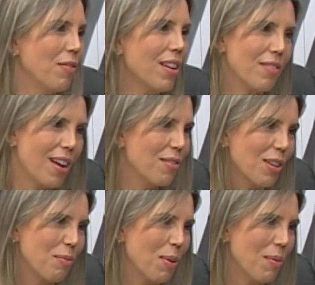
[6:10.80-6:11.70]
vê vários
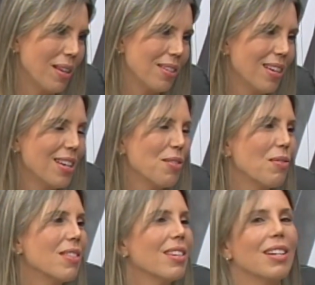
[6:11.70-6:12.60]
aí equipamentos. tem a mola
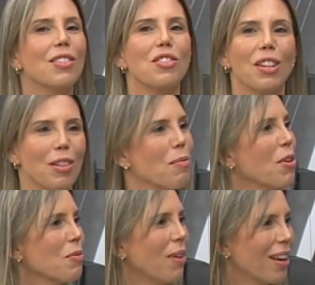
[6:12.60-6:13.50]
também. Se quiser, a gente até
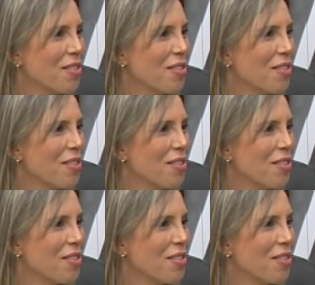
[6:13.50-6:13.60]
pode marcar